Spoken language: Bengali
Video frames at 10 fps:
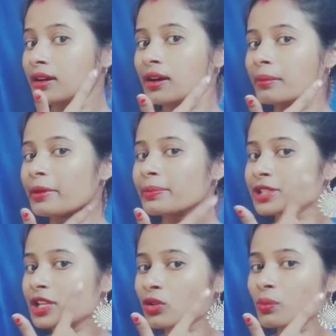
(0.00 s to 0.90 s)
আমার
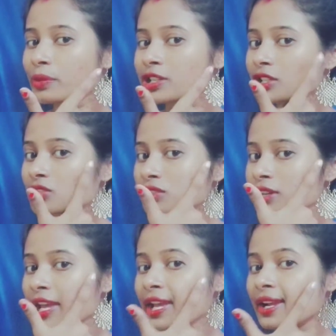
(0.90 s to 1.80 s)
সেরকম বেশ কিছু
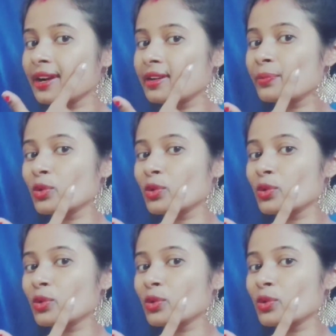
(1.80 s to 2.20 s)
এইখান